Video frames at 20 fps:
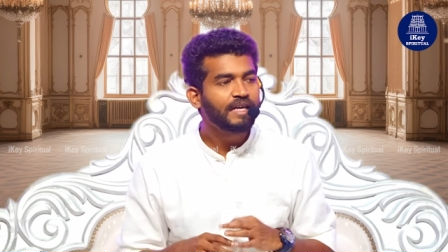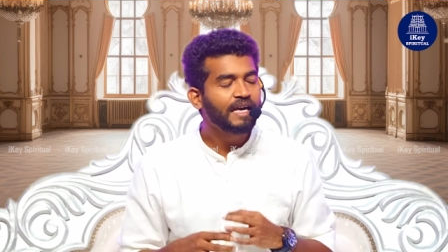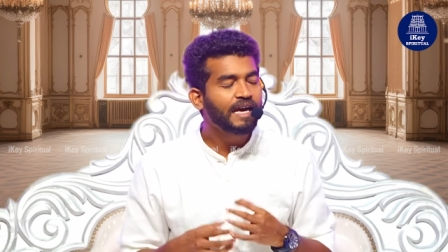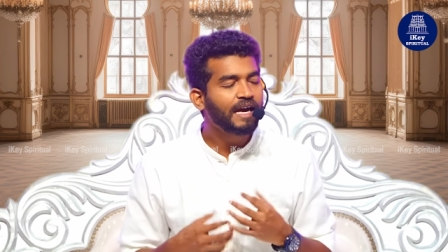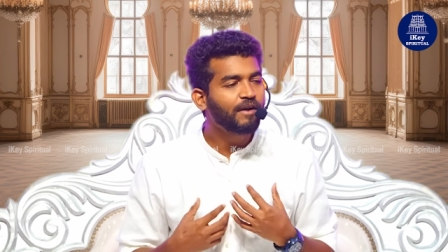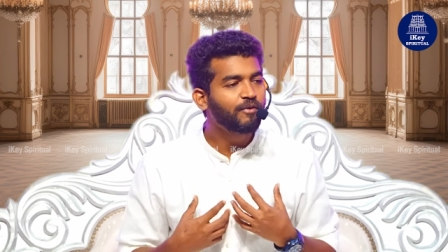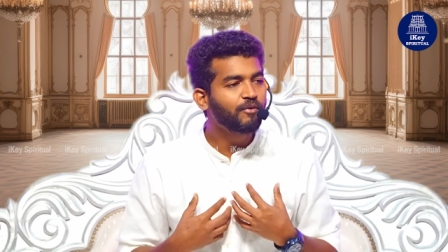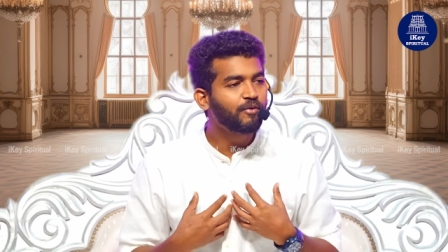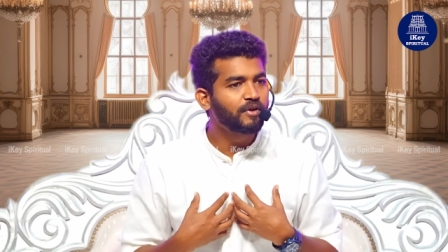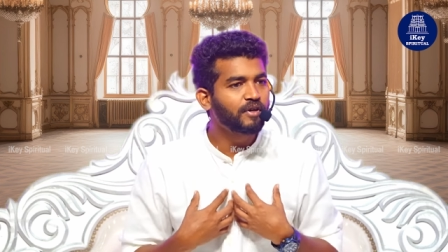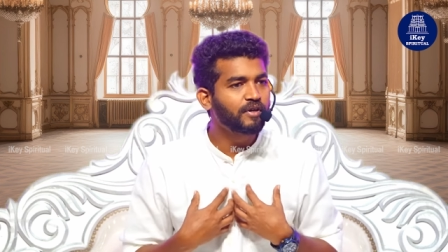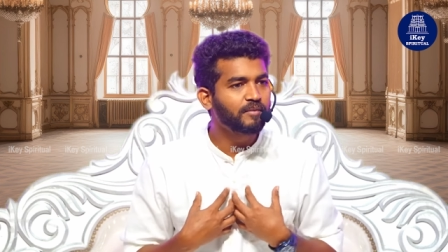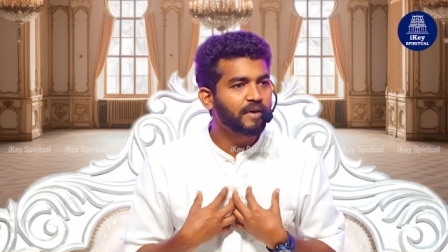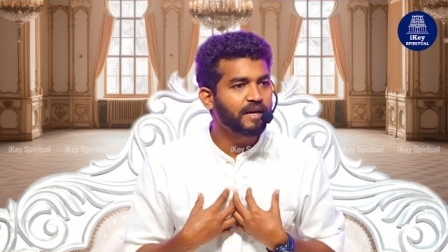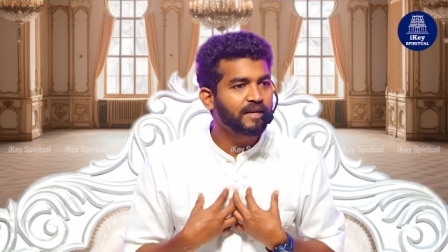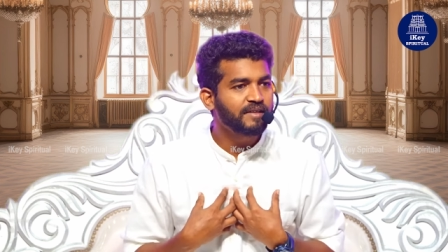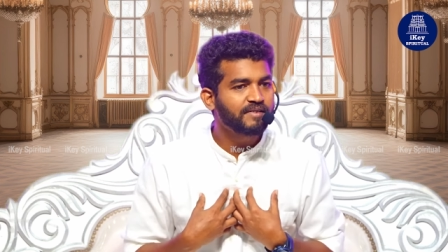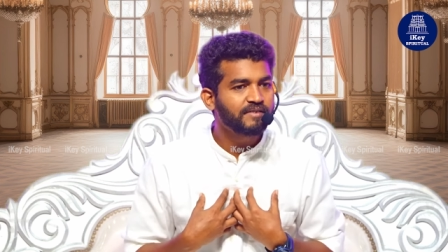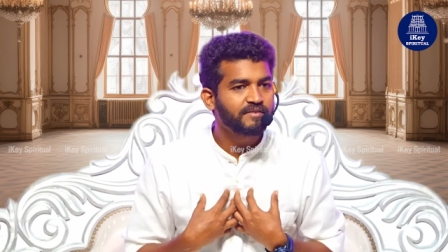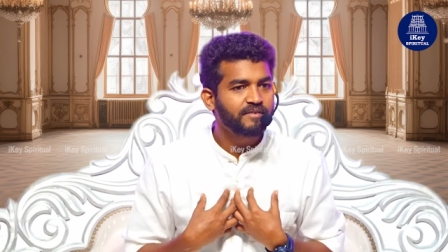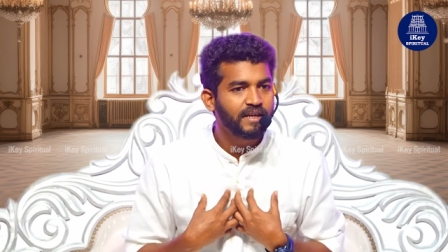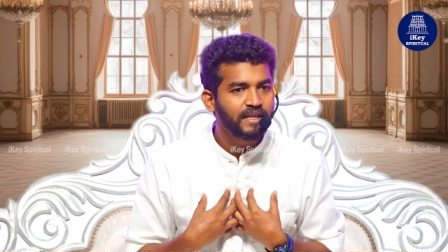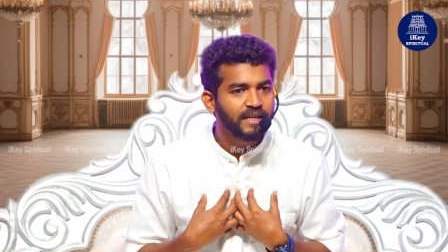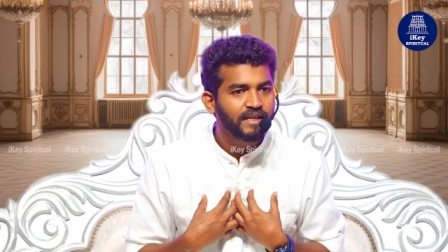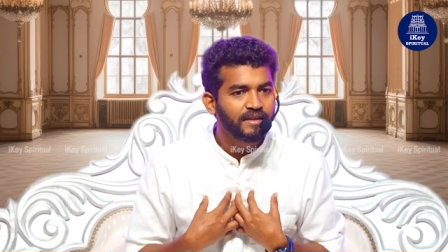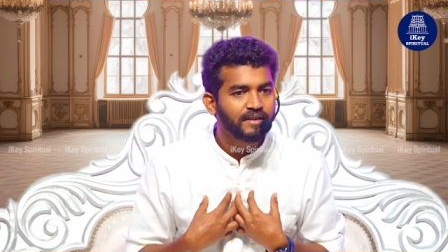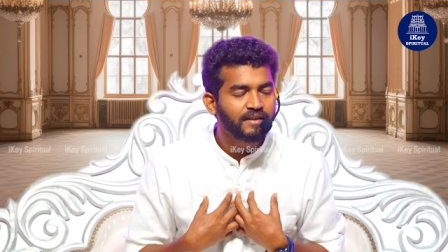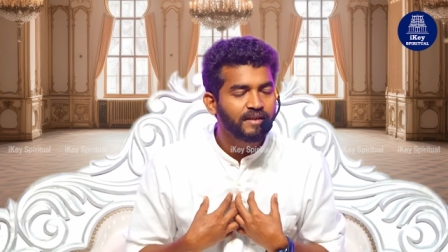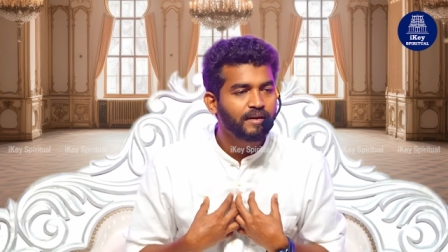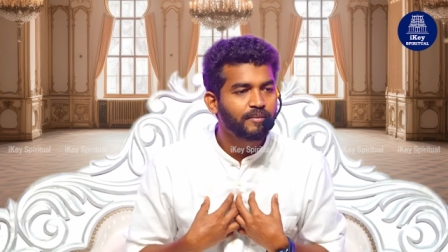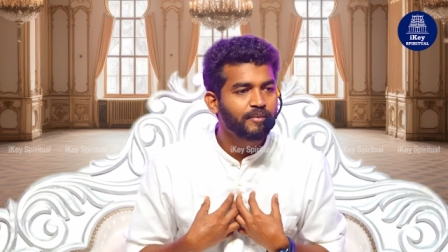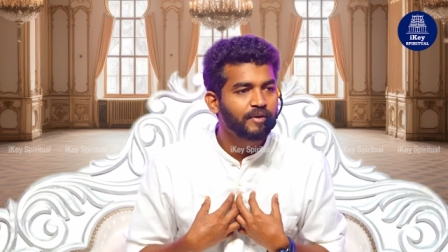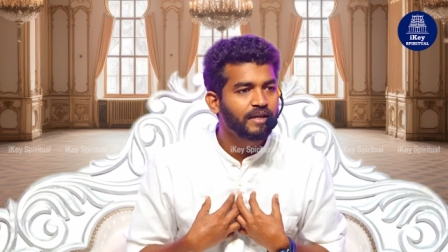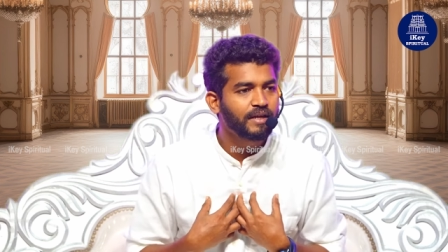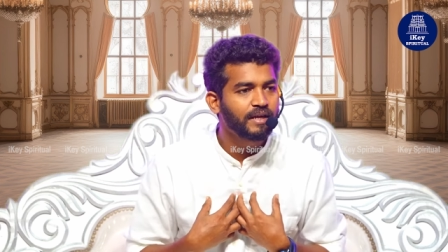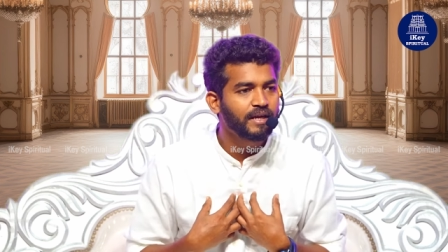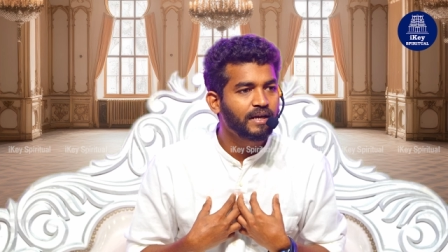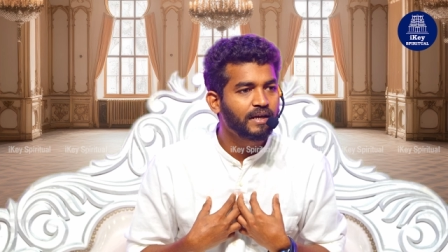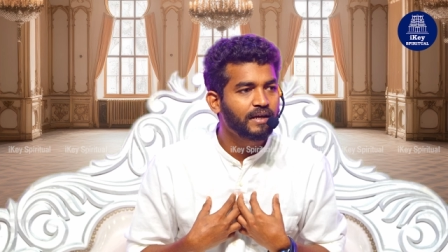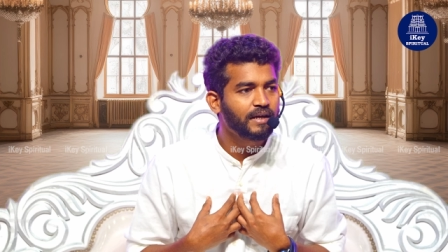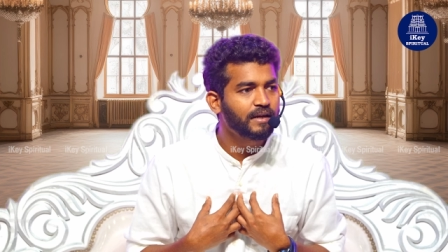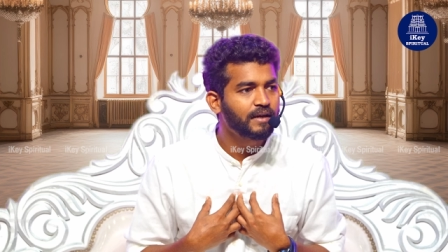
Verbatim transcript: ஏன் உங்களுக்கு மனசு வலிக்குது அப்படின்னா